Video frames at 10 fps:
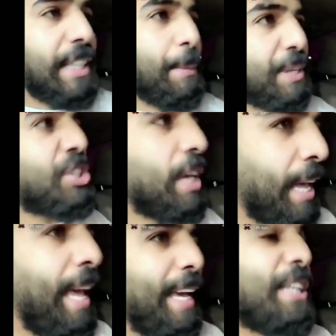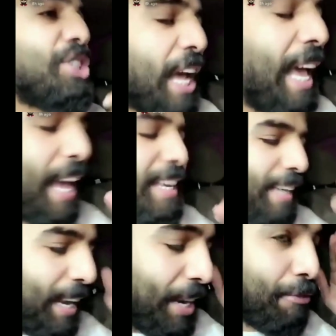طيب قد قد
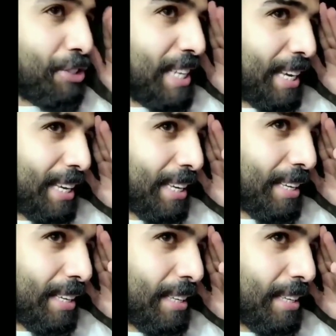شخيت على نفسك